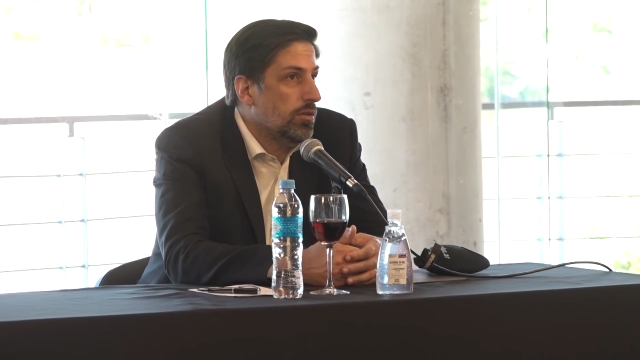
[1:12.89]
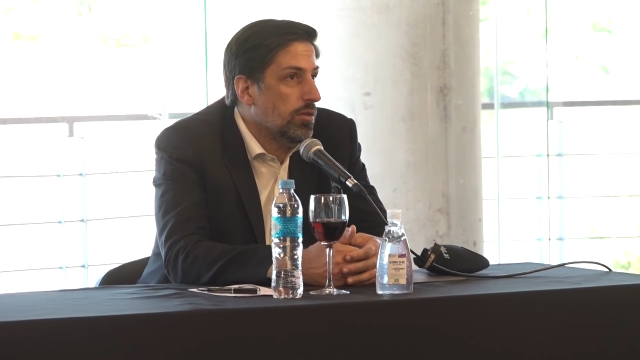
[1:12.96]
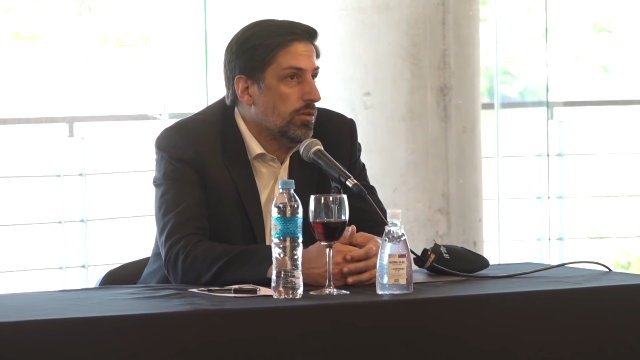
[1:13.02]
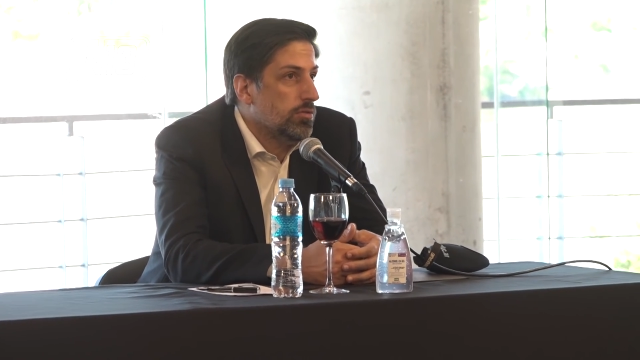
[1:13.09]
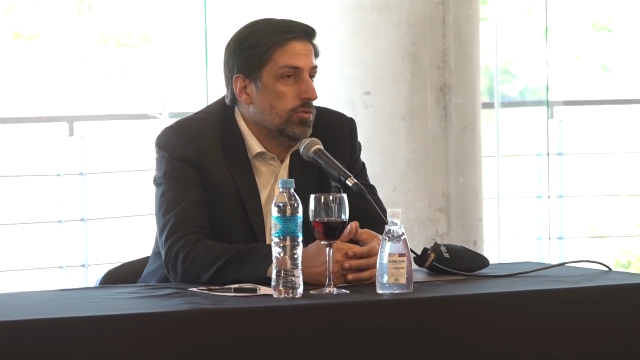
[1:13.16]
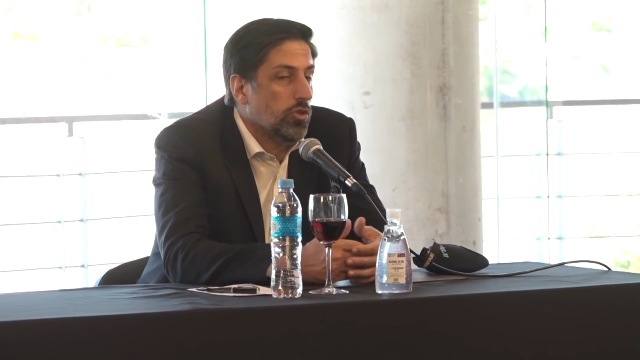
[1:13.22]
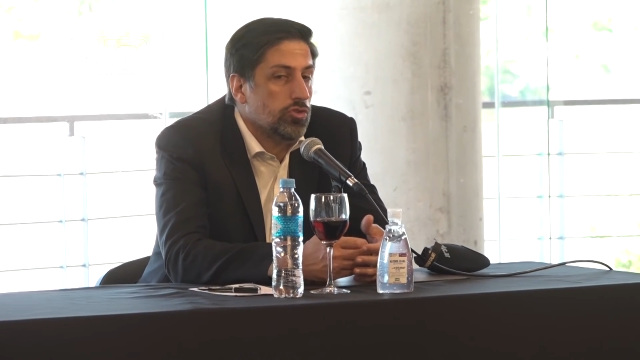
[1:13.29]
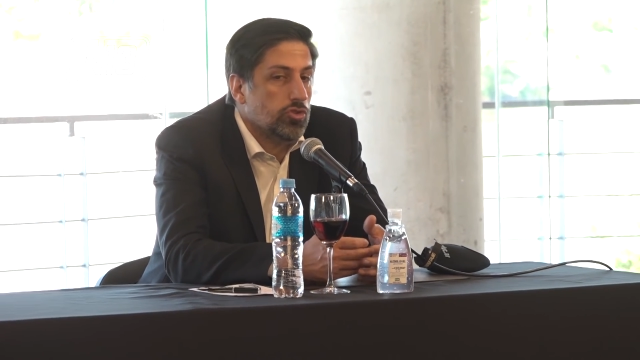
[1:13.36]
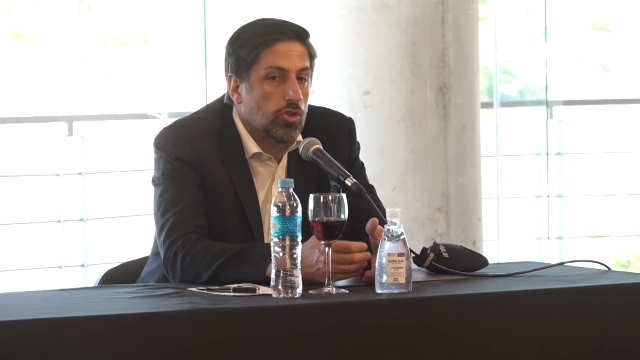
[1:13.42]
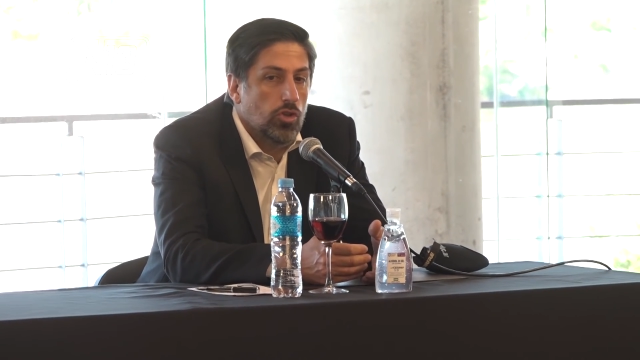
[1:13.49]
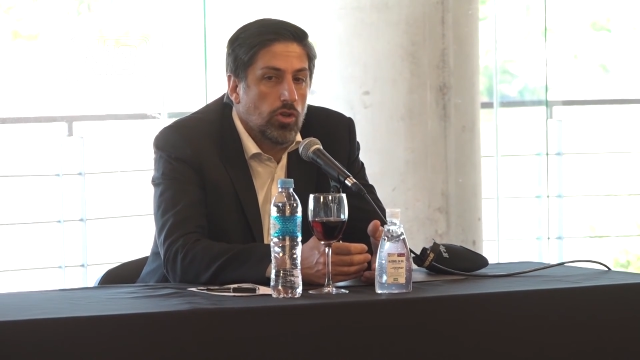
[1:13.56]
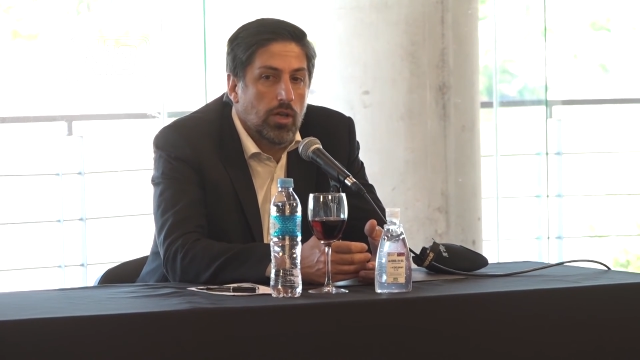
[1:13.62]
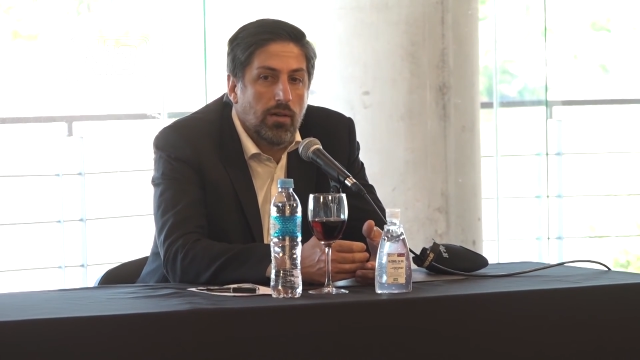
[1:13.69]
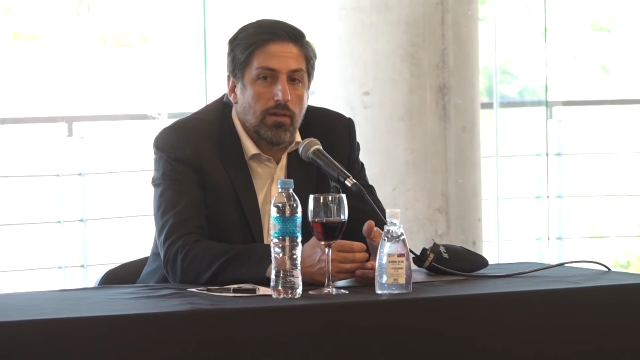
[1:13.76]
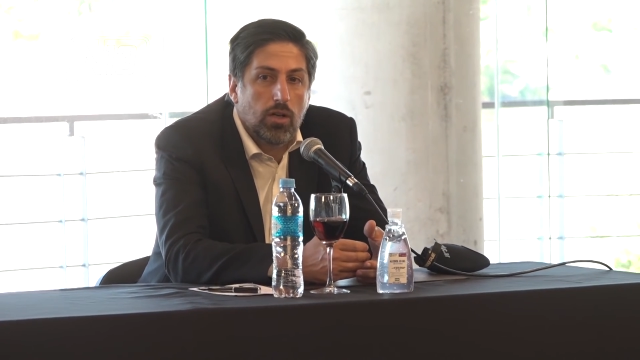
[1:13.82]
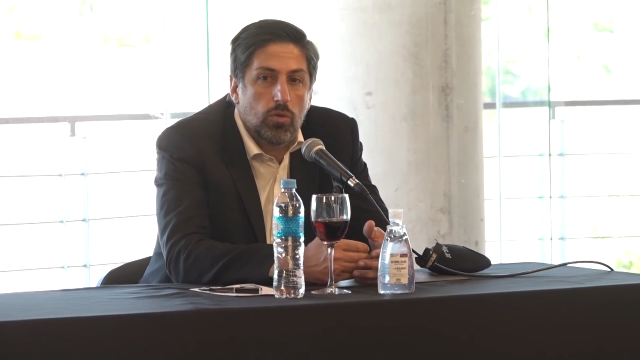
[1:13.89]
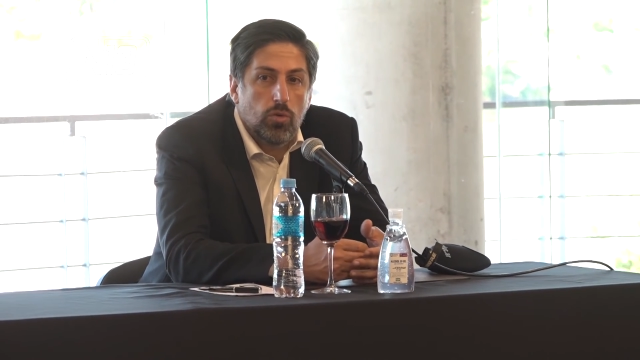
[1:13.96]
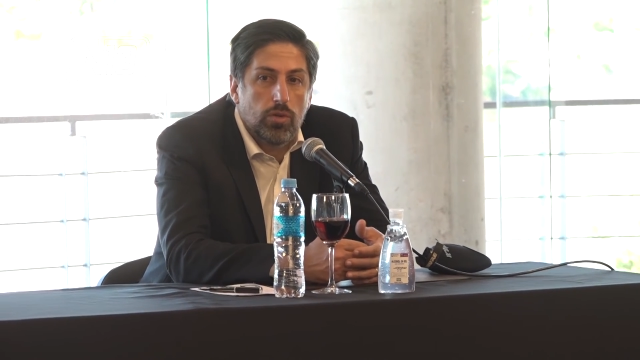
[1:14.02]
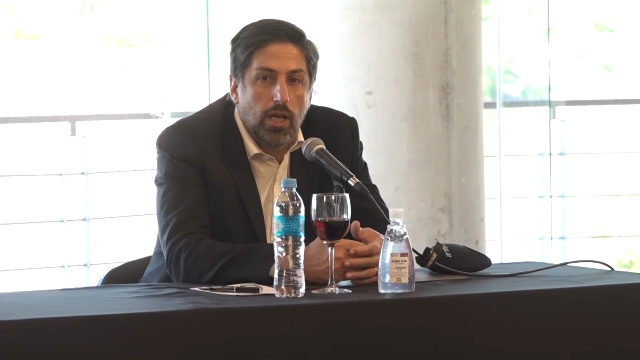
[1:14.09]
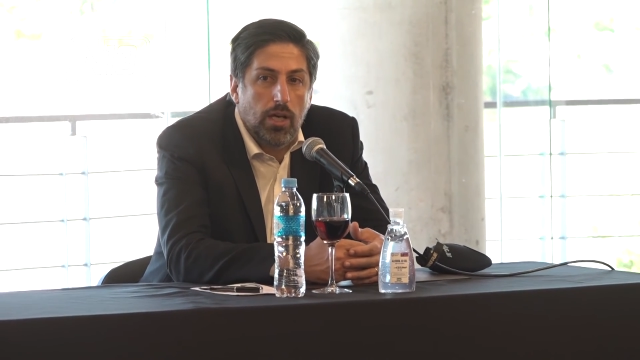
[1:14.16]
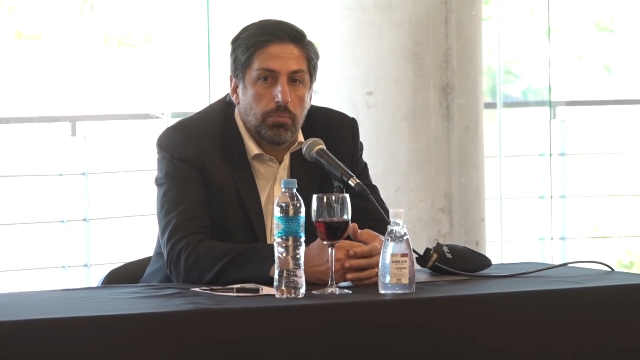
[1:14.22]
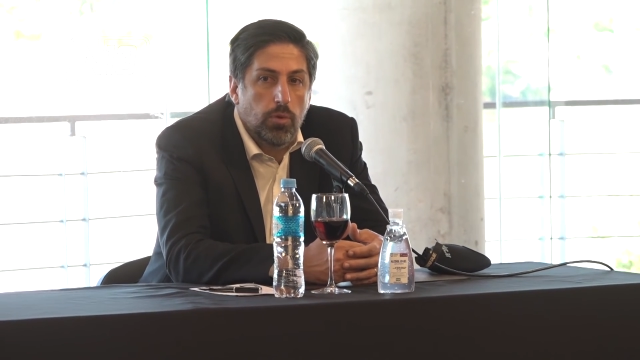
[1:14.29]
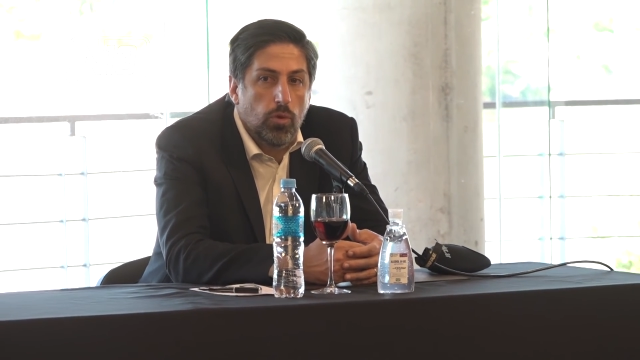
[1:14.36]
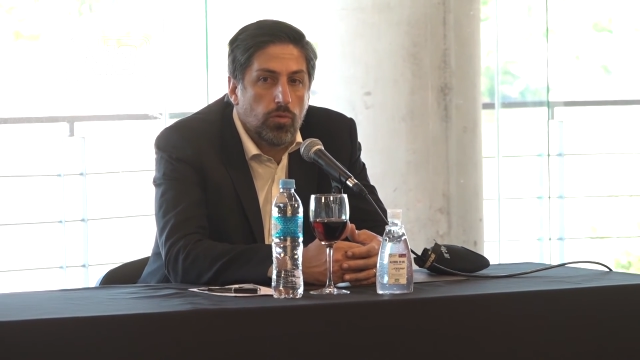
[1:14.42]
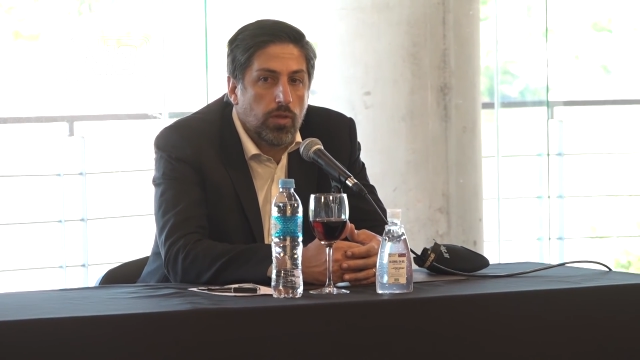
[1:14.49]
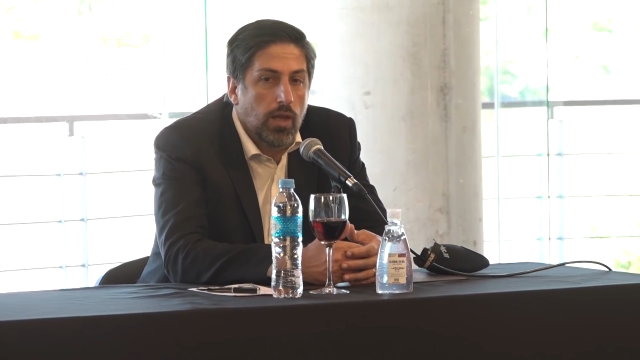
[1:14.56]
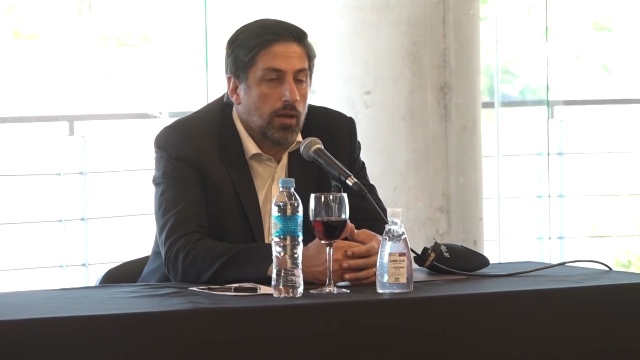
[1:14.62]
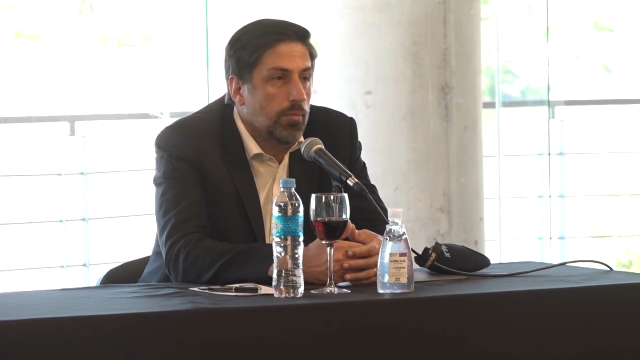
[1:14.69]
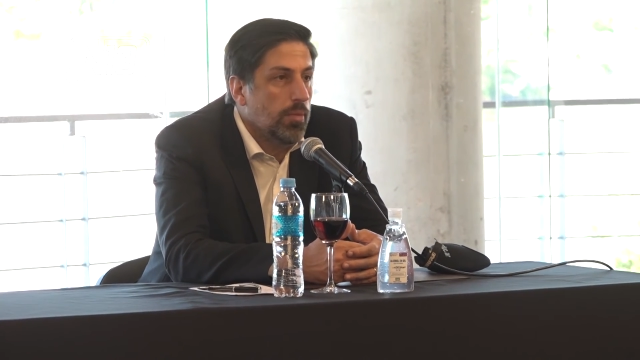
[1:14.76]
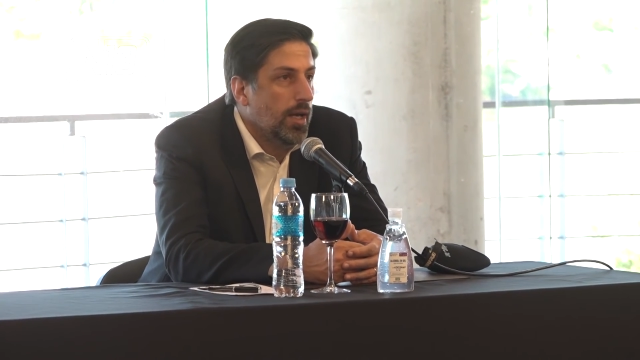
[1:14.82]
no, no solo la vacuna
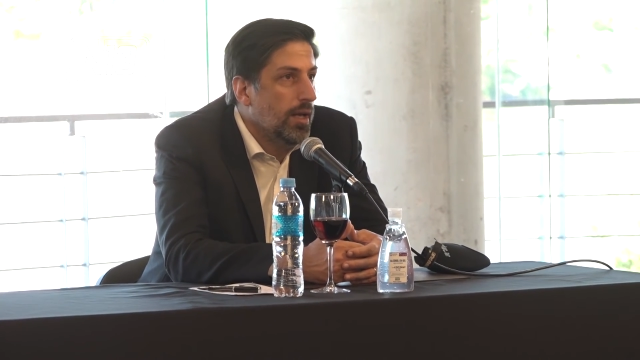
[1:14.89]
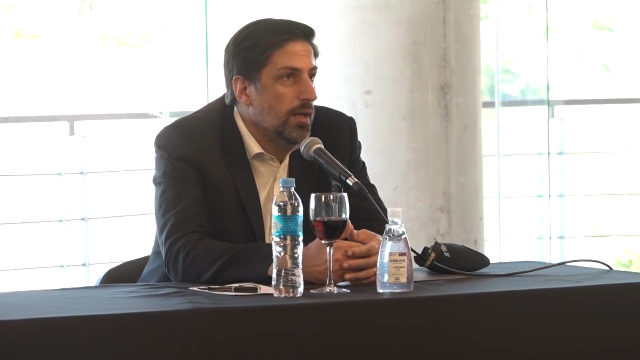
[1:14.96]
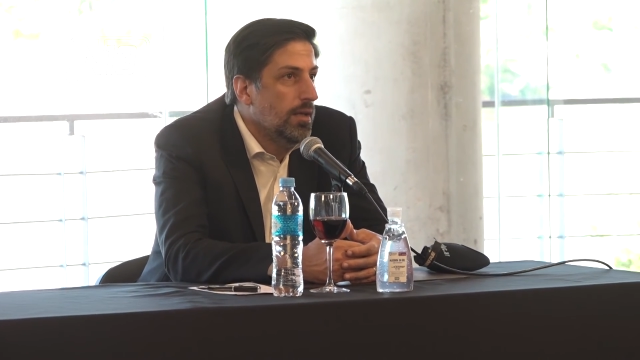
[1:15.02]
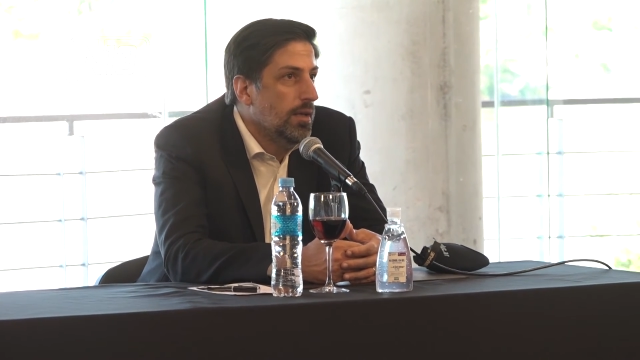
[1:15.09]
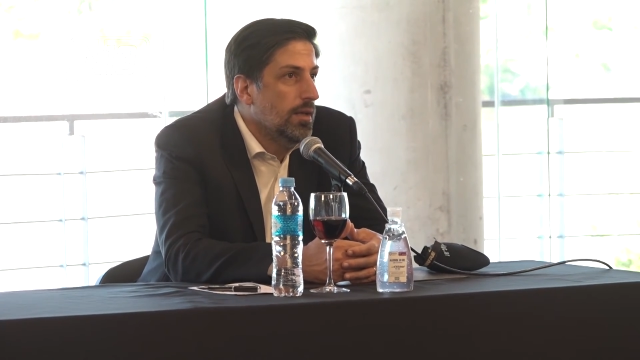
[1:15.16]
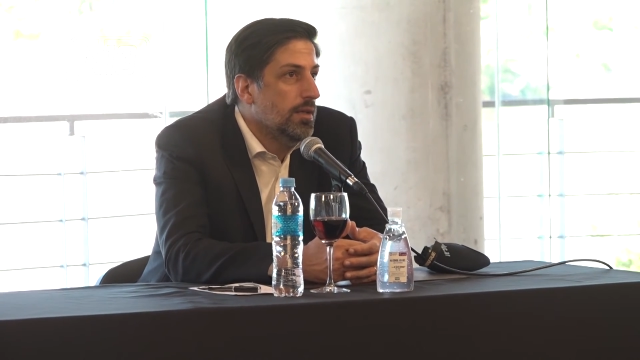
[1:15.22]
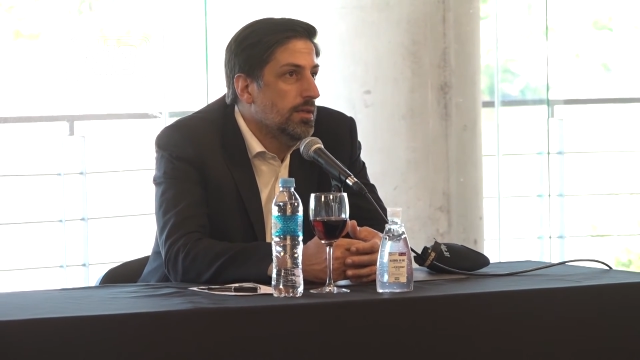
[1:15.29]
Sputnik B,